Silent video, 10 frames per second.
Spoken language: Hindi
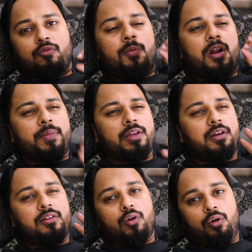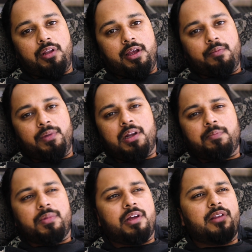वो बड़ा बेहतरीन दौर था यार
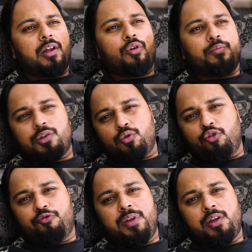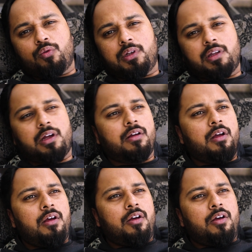मतलब इतना कोई मसरूफ़ भी नहीं होता था